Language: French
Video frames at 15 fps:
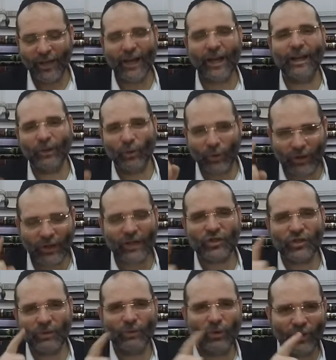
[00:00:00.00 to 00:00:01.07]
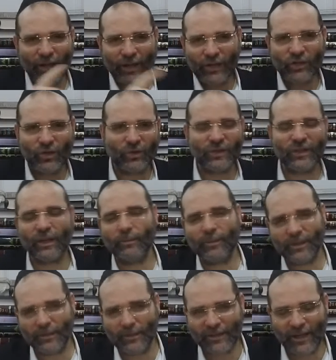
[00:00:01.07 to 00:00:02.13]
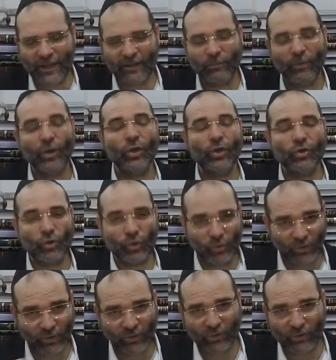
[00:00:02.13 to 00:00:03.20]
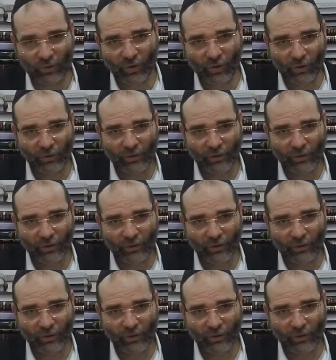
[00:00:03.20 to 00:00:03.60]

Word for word: Je suis ton Dieu